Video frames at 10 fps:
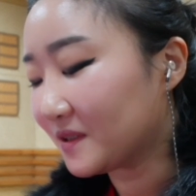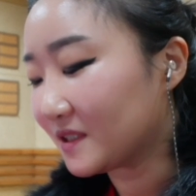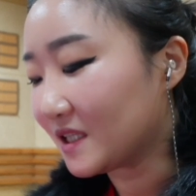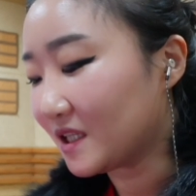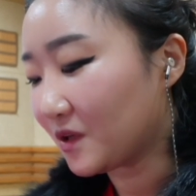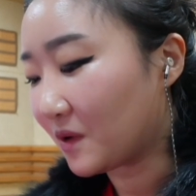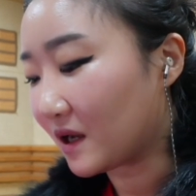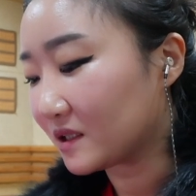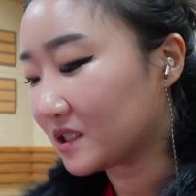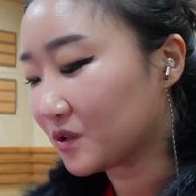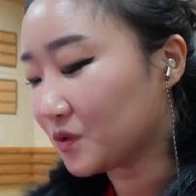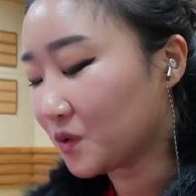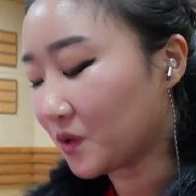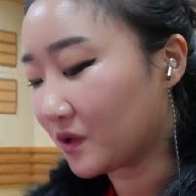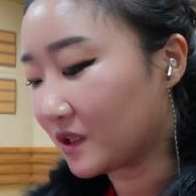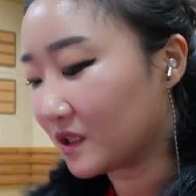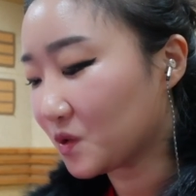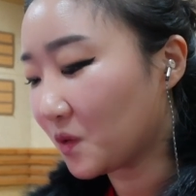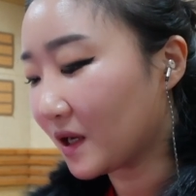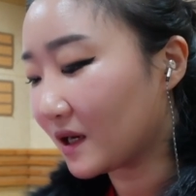이티와 지구소년이
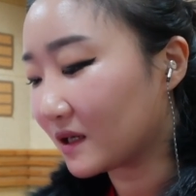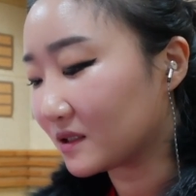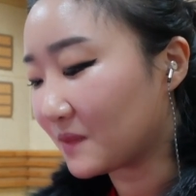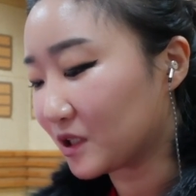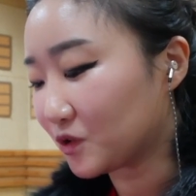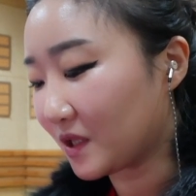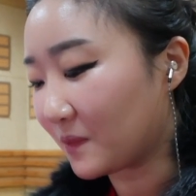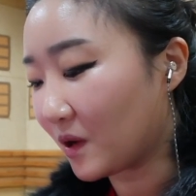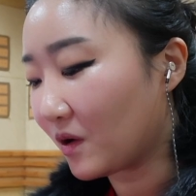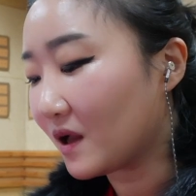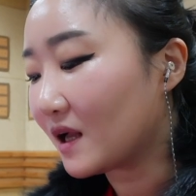손가락을 마주대며